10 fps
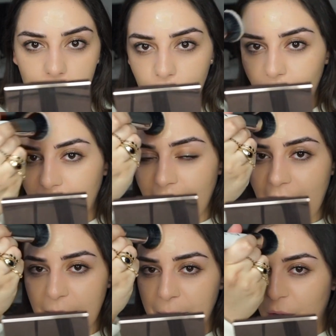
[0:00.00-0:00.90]
Ok,
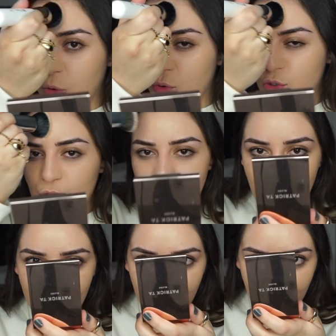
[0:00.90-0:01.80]
me
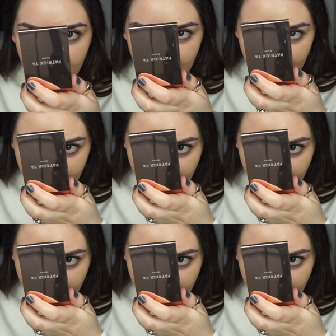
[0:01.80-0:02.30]
gusta, ¿eh?